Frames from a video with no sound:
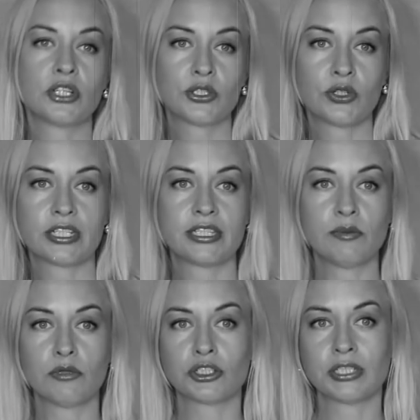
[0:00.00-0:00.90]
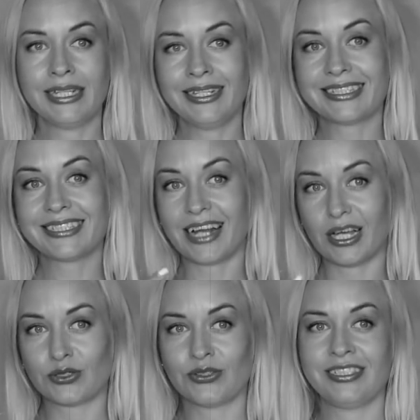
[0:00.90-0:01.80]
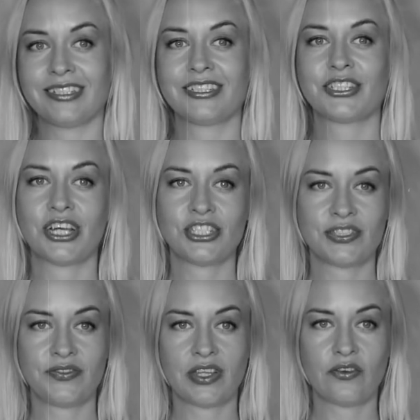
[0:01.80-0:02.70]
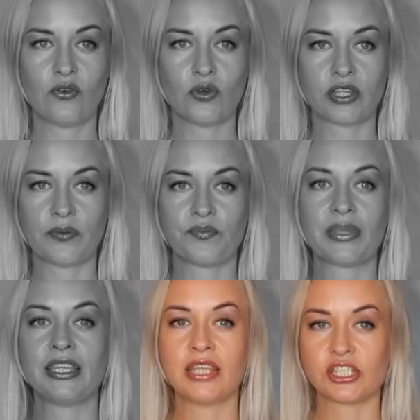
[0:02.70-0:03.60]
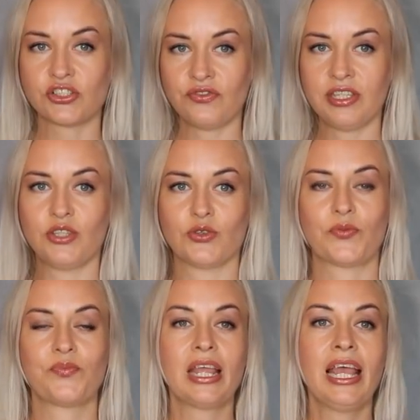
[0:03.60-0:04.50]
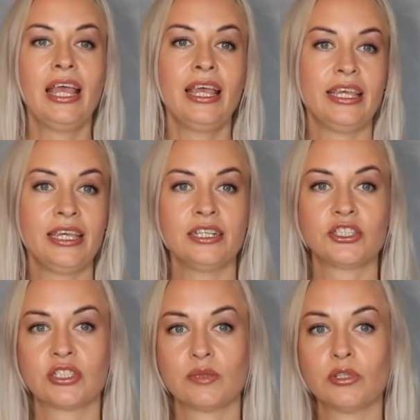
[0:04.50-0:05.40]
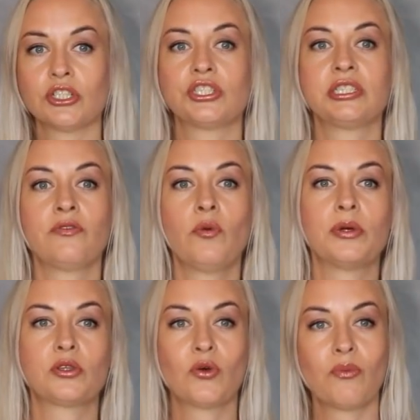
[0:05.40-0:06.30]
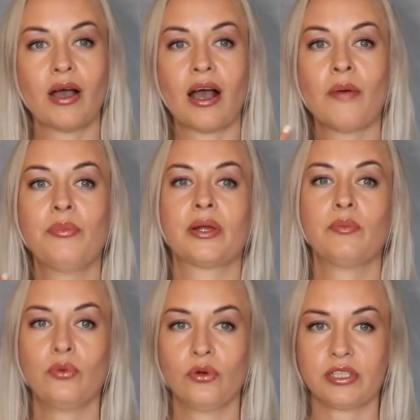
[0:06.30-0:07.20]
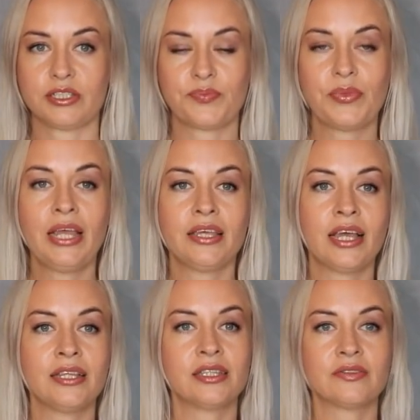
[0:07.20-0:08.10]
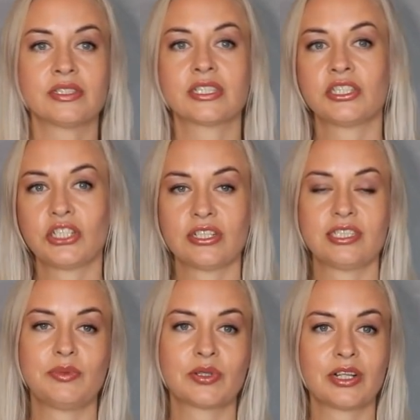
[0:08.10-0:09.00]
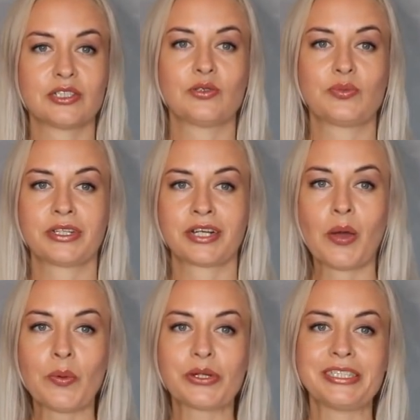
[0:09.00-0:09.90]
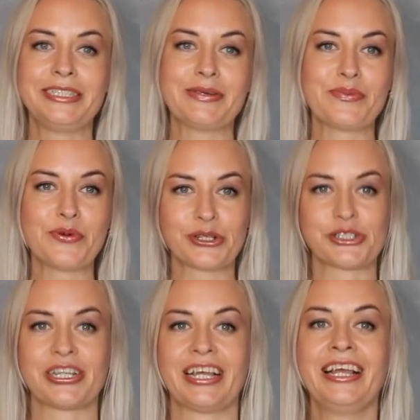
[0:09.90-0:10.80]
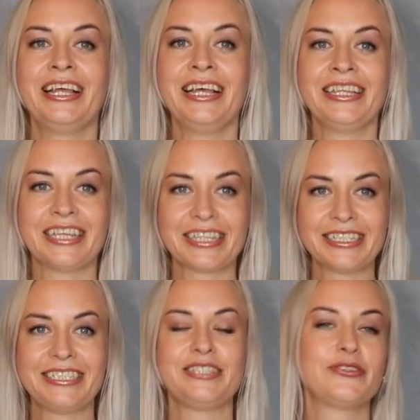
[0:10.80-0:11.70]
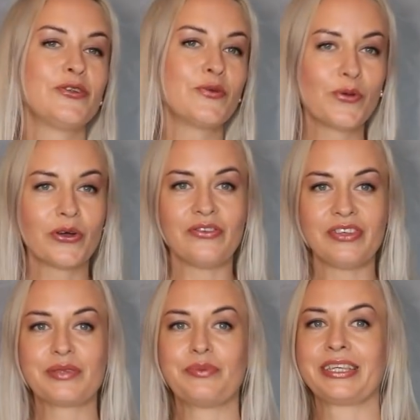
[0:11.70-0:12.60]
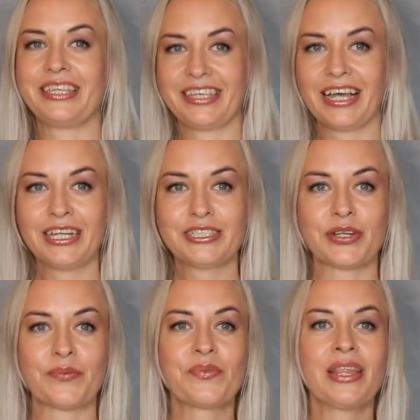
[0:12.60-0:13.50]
которых ты можешь или сразу сделать качественное фото и даже видео, или же ты можешь его потом обработать. Я недавно скачала себе классную программу, где можно наносить любой вид макияжа